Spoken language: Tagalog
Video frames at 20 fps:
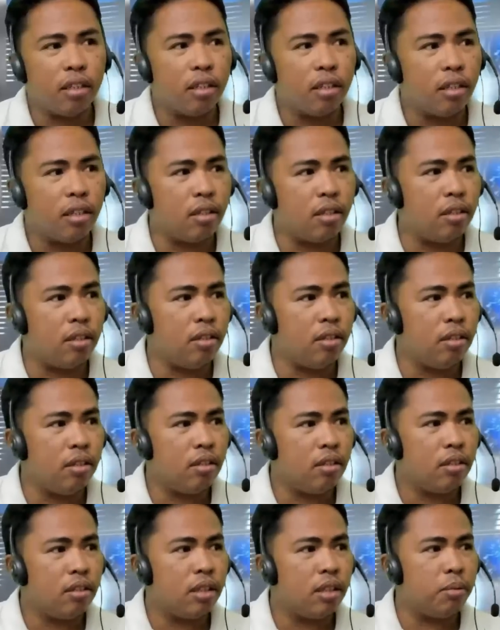No?
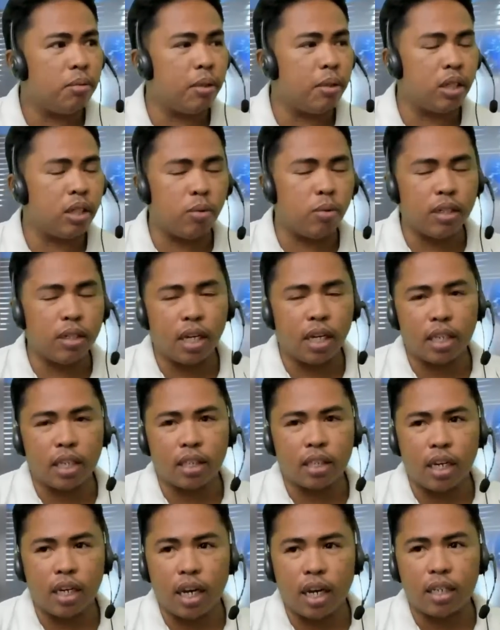Spiritual na
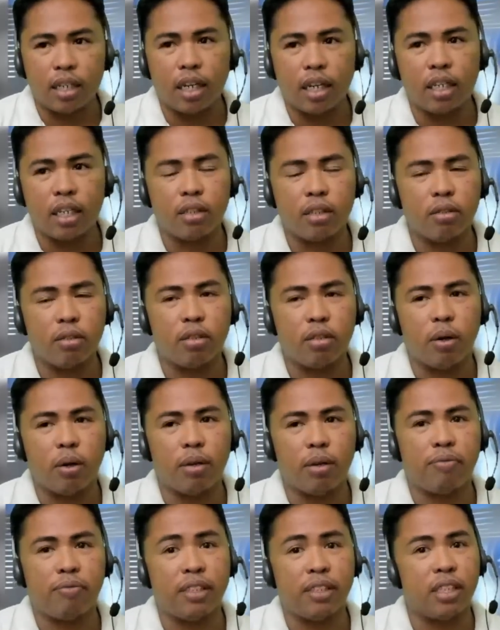kasalanan. Yun daw
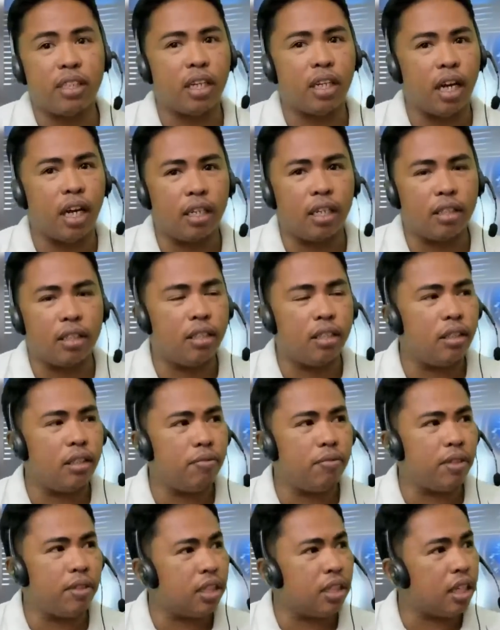ay physical
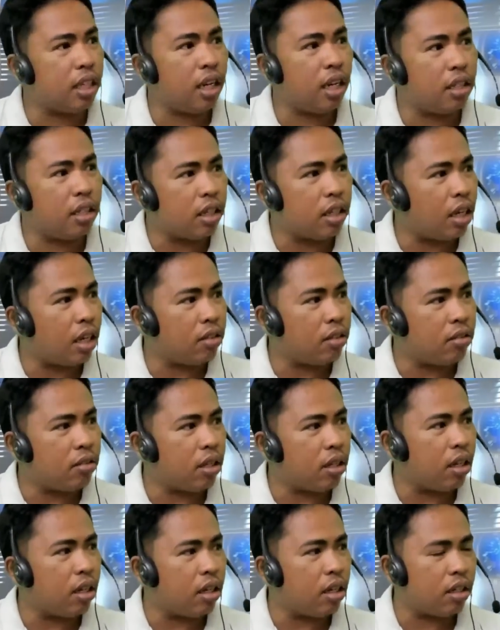physical na ano
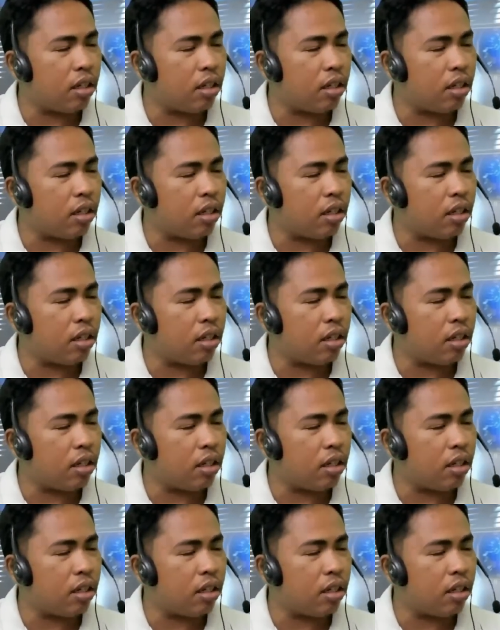na,